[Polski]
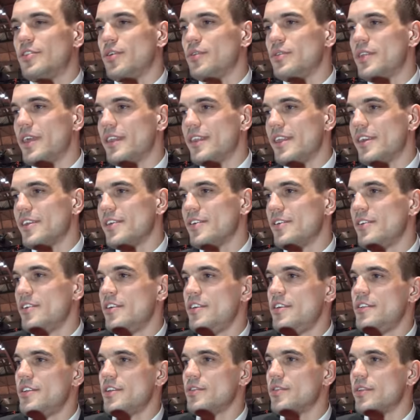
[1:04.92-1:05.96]
do udanego
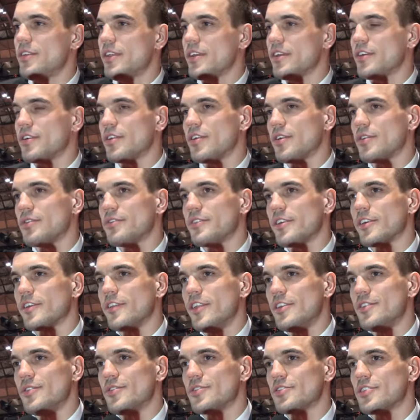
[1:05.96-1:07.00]
i nieudanego roku z tego
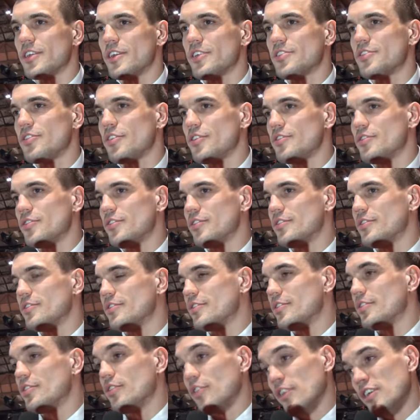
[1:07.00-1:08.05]
względu, że jeśli, no,
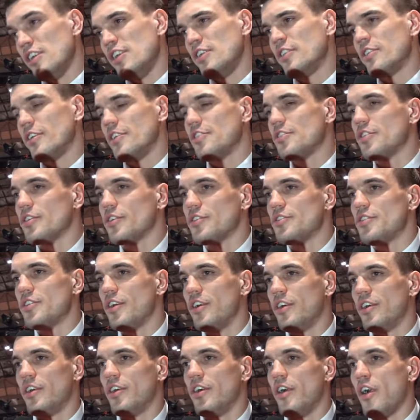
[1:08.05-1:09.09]
to jeśli chodzi
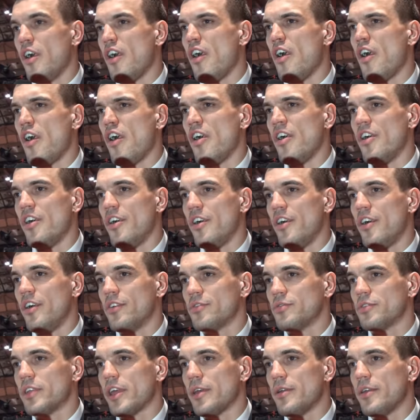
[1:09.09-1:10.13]
o, o,
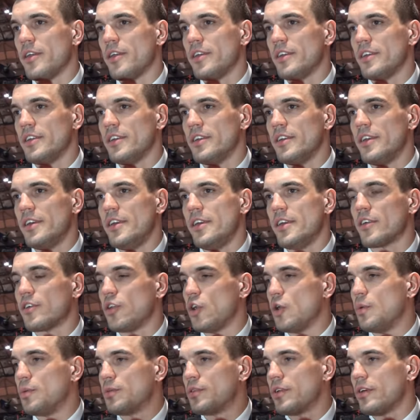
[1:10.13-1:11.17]
o tutaj y,
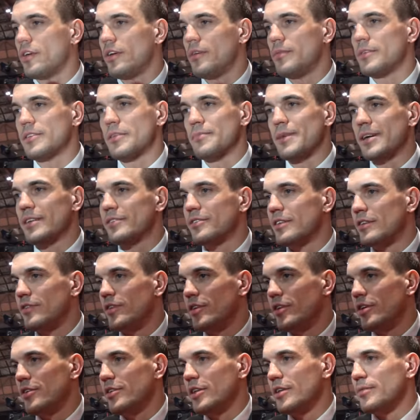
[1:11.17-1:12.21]
klub, to jestem bardzo
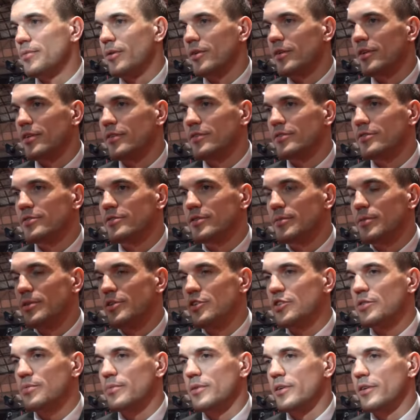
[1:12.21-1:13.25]
zadowolony, bo
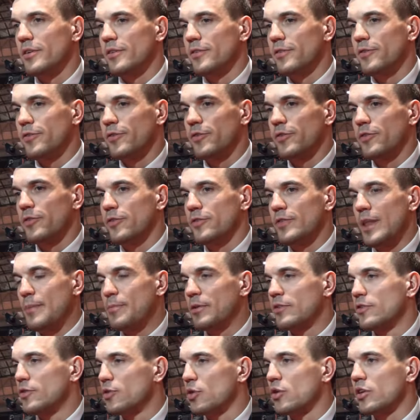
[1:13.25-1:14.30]
byliśmy na
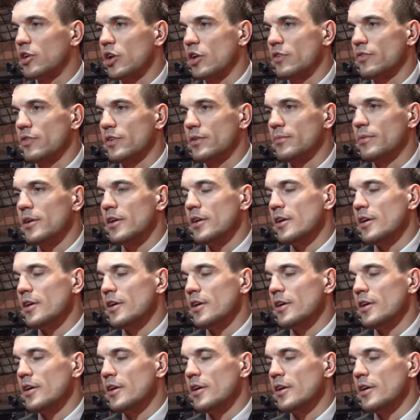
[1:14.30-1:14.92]
powrót krajowym